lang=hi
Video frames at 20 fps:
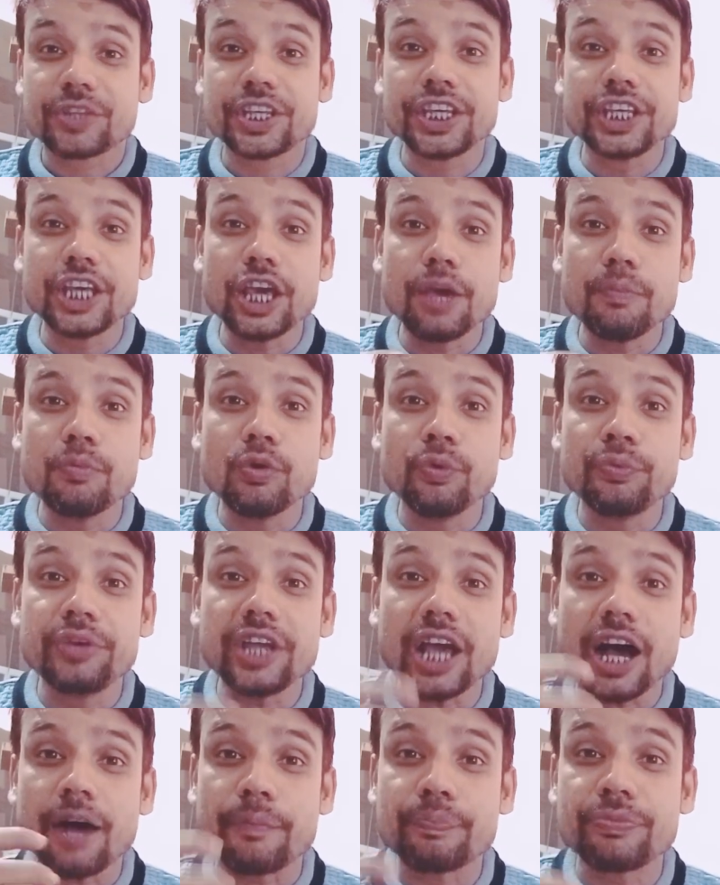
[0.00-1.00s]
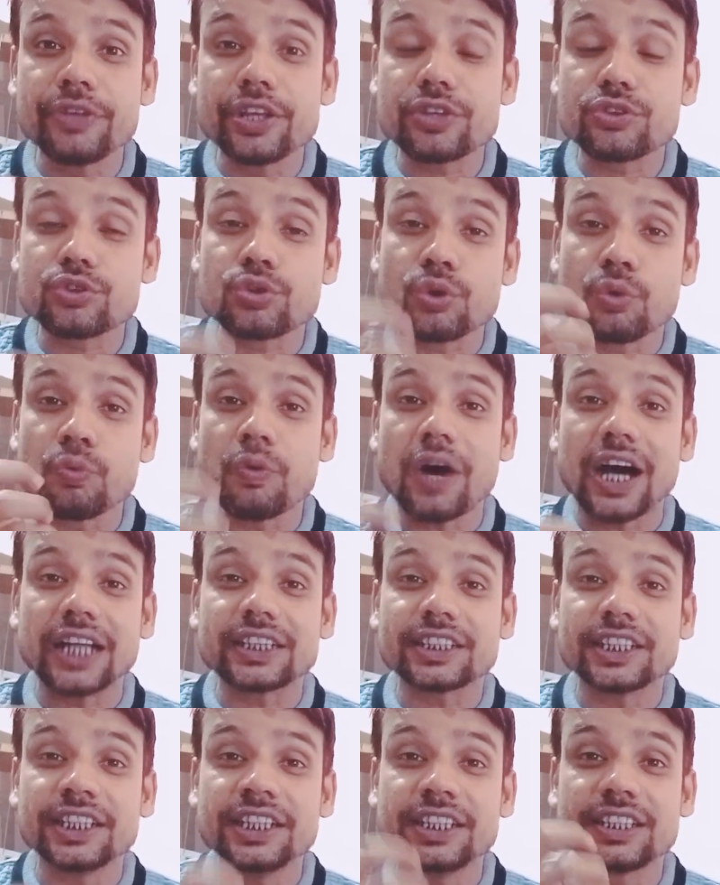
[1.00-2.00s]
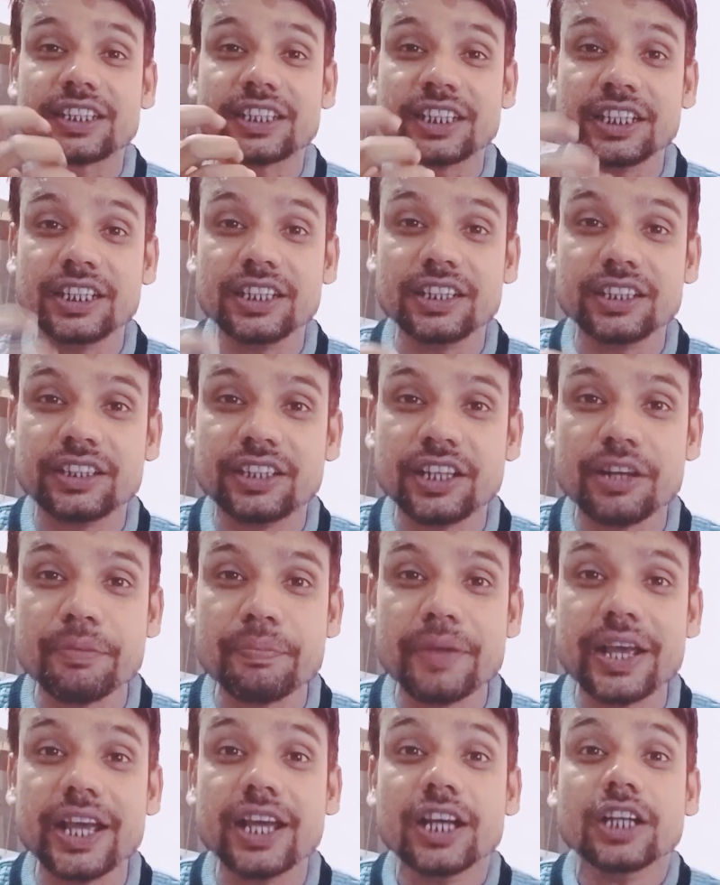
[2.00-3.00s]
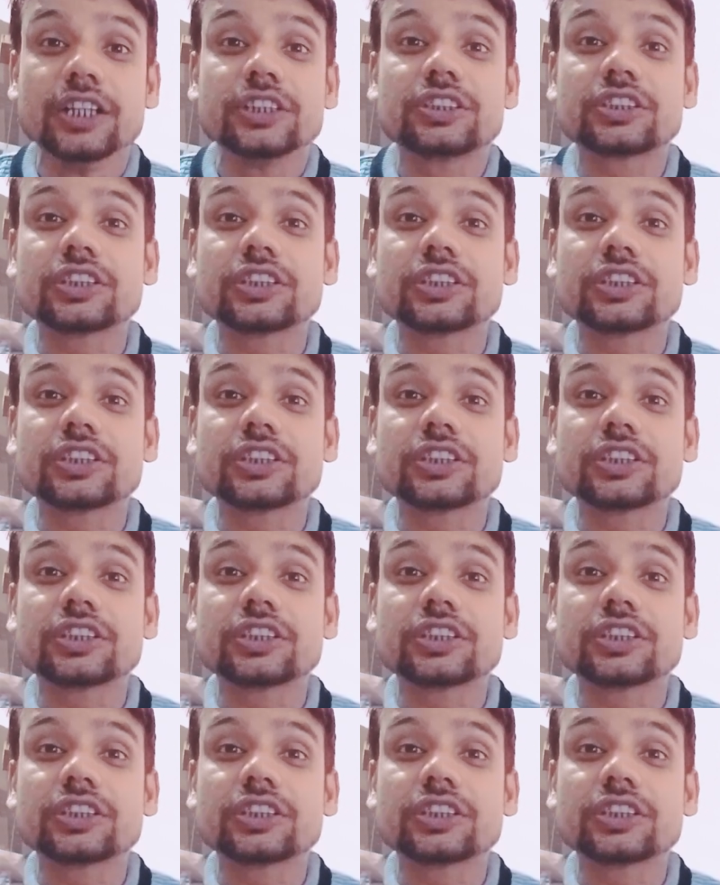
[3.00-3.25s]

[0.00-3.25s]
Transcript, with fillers: कि ये मूवी अपने शुरुआती तीन दिन दिन में